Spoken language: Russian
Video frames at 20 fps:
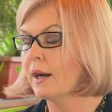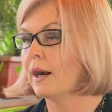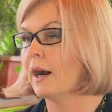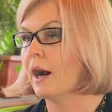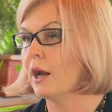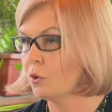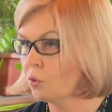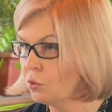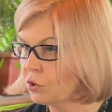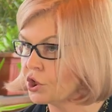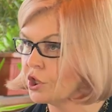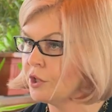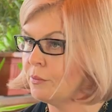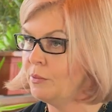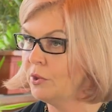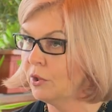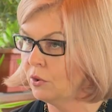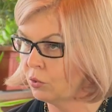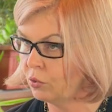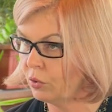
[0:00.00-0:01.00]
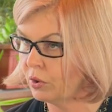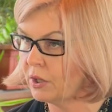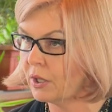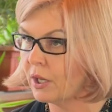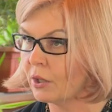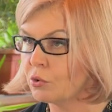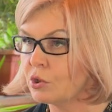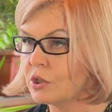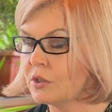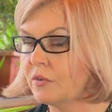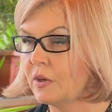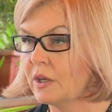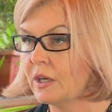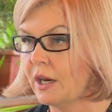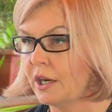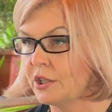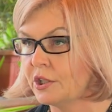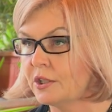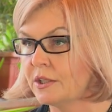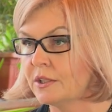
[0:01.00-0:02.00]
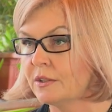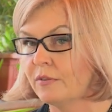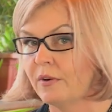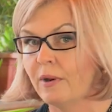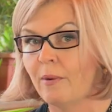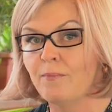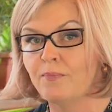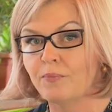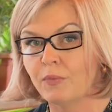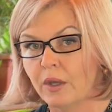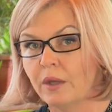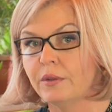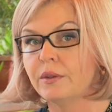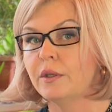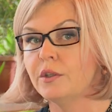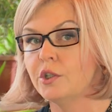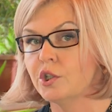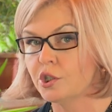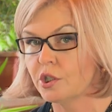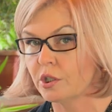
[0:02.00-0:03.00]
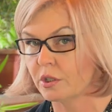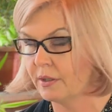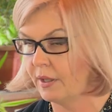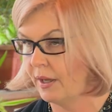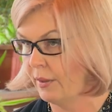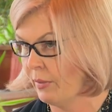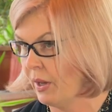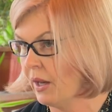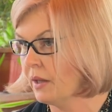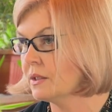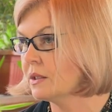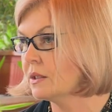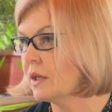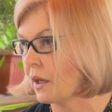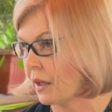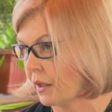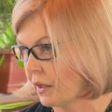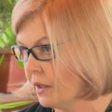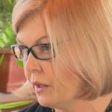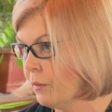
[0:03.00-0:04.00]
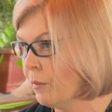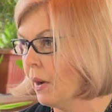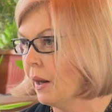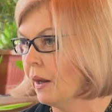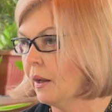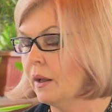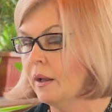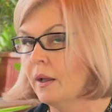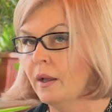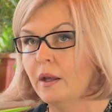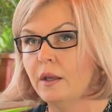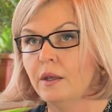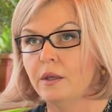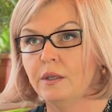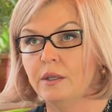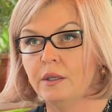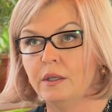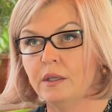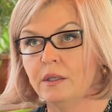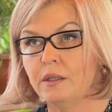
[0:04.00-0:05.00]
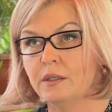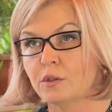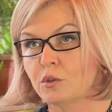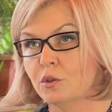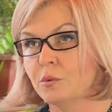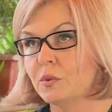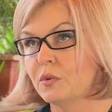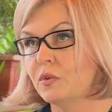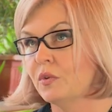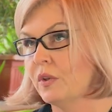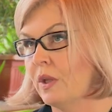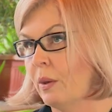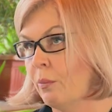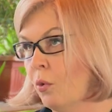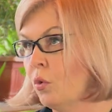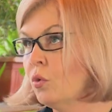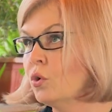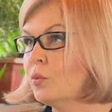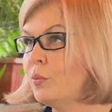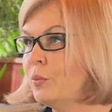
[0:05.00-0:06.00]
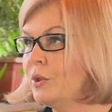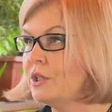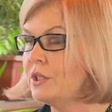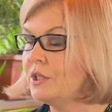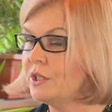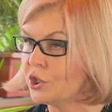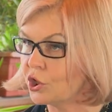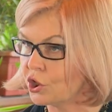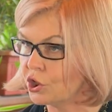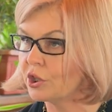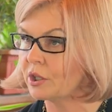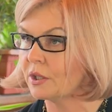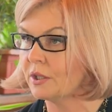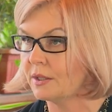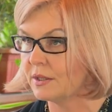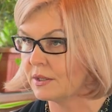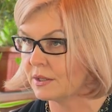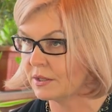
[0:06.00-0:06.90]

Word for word: хороший белок хорошего качества. Это нежирное мясо, рыба и, собственно, могут быть нежирные